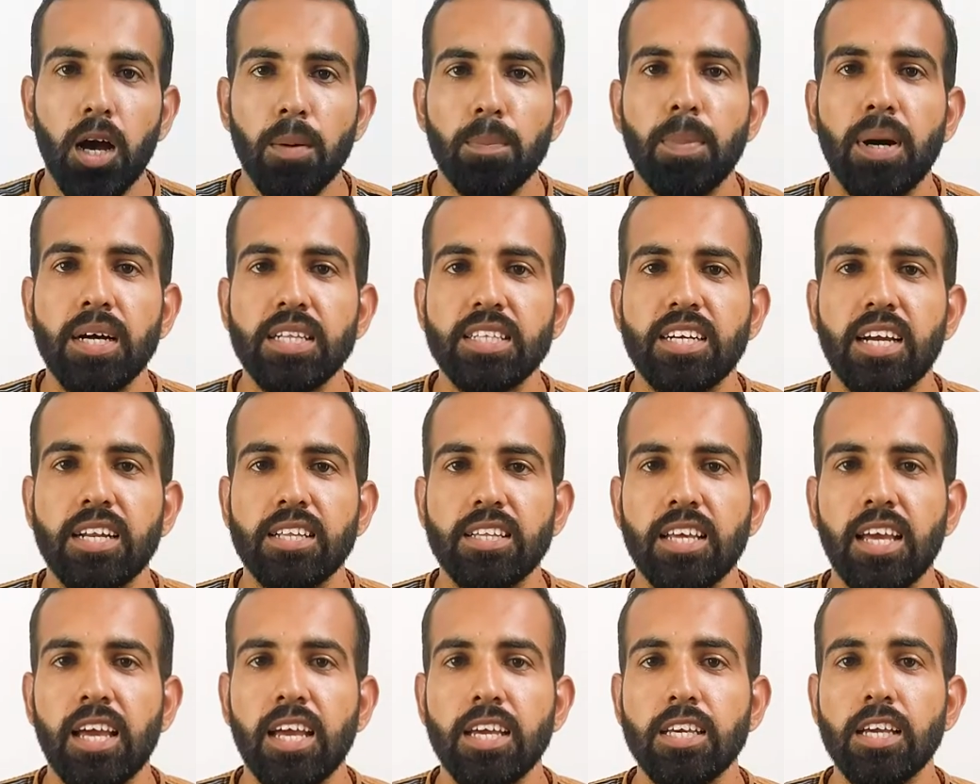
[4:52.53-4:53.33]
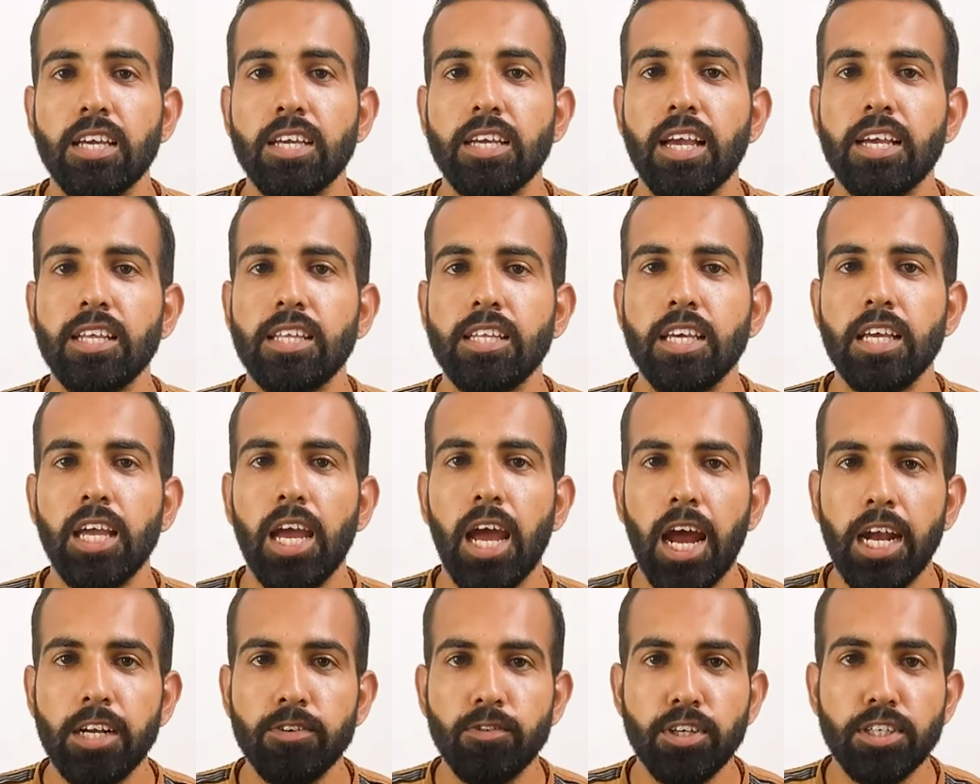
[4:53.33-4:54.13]
अब बात करते हैं कि कैसे
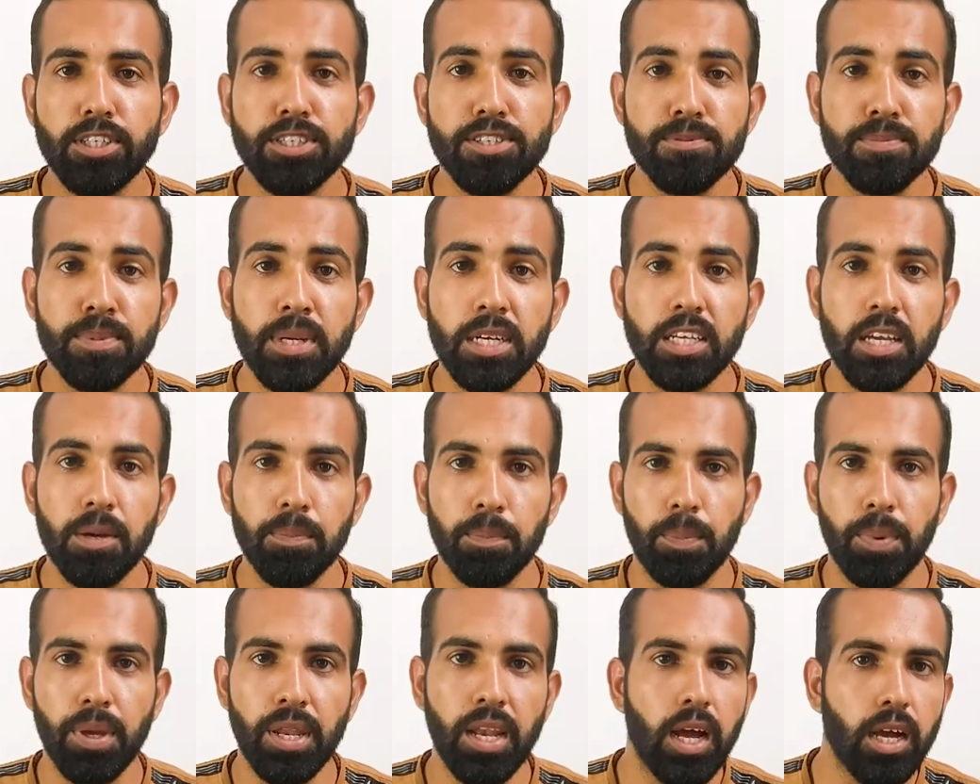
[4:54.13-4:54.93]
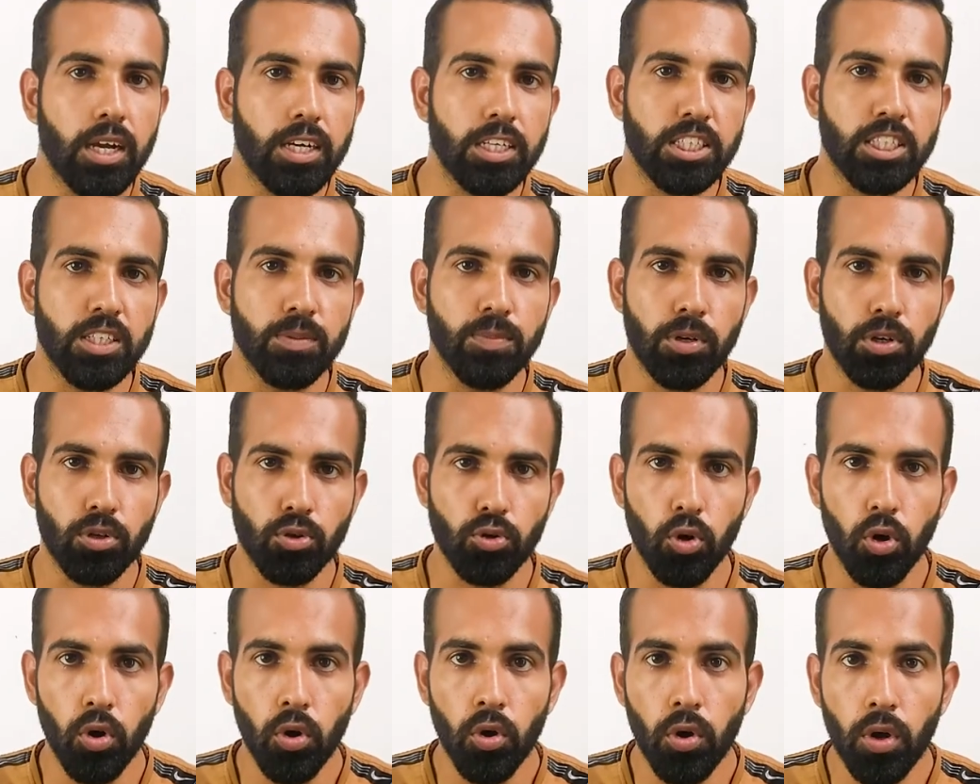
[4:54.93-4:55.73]
ये एडवर्टीजमेंट के बिना कस्टमर
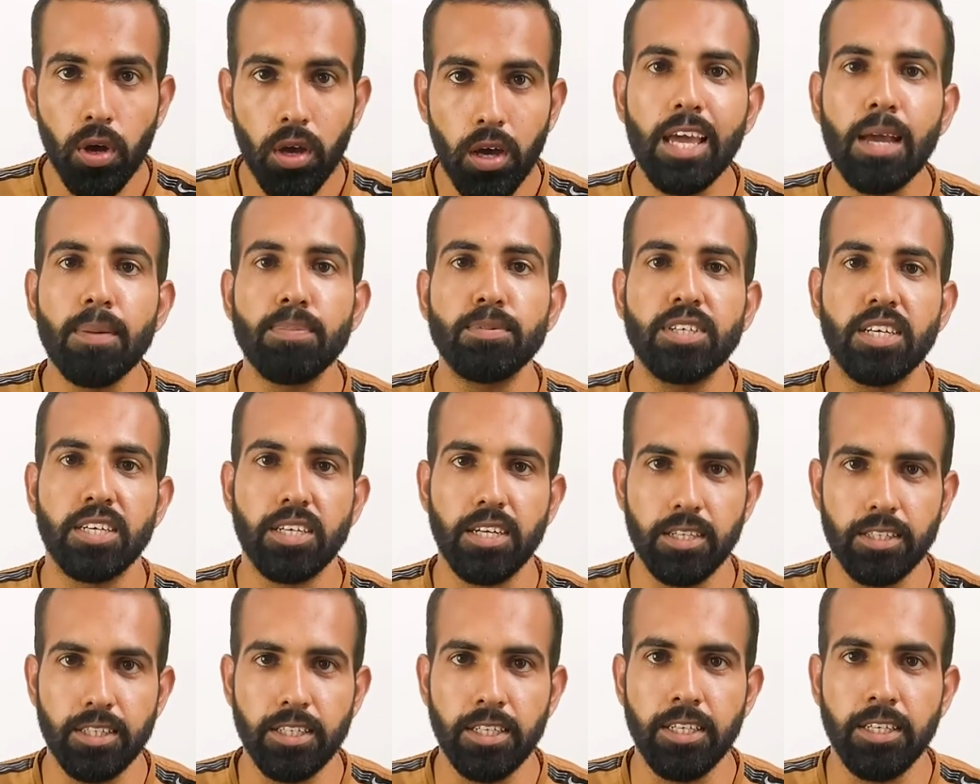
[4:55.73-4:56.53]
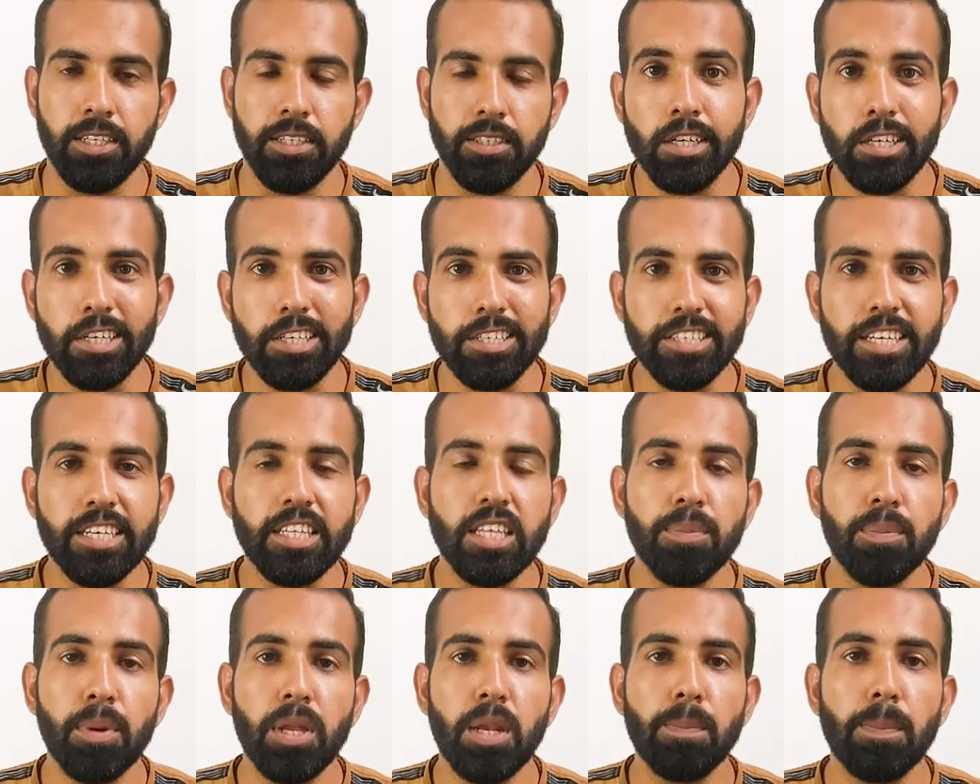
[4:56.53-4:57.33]
को कैप्चर करते हैं
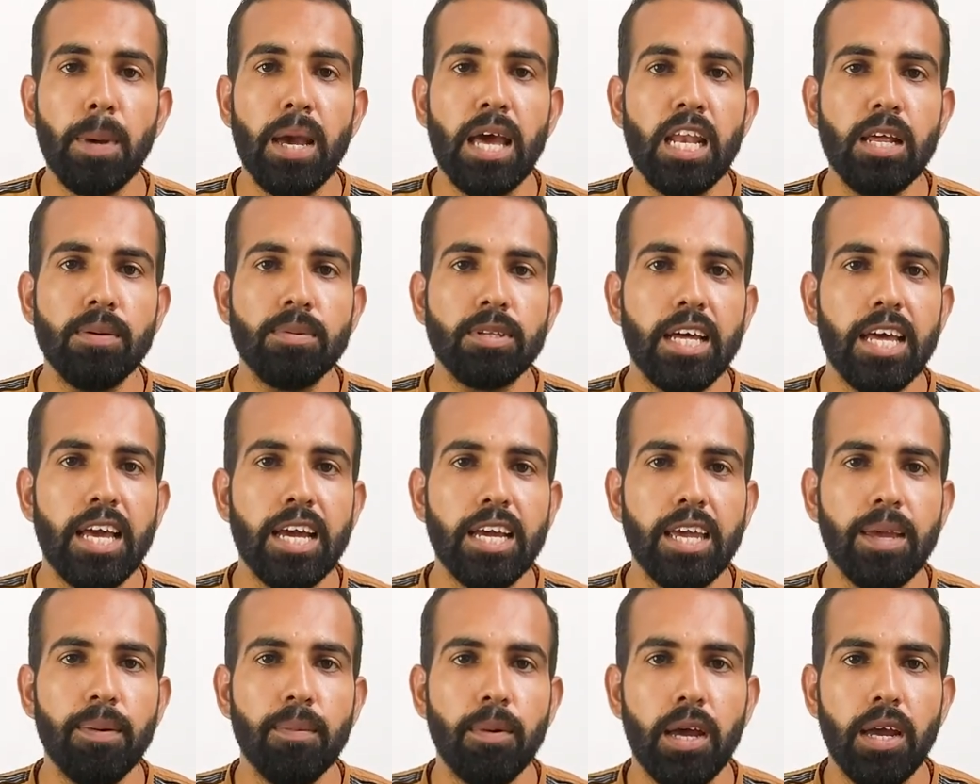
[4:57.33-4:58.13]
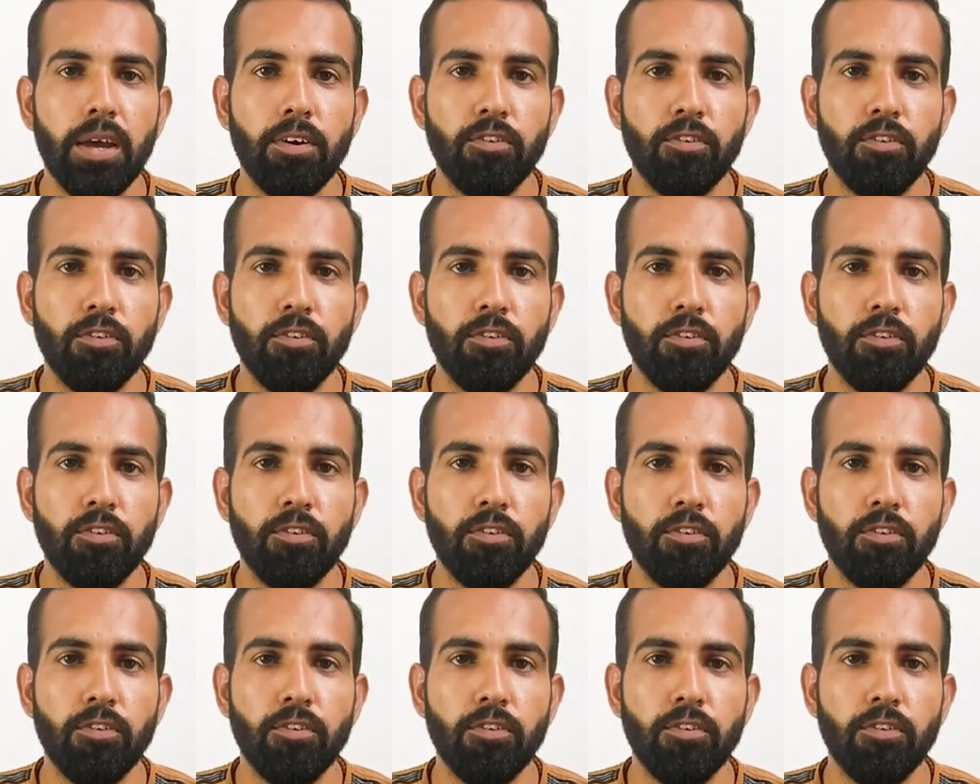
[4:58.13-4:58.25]
जैसे मैंने पहले बताया कि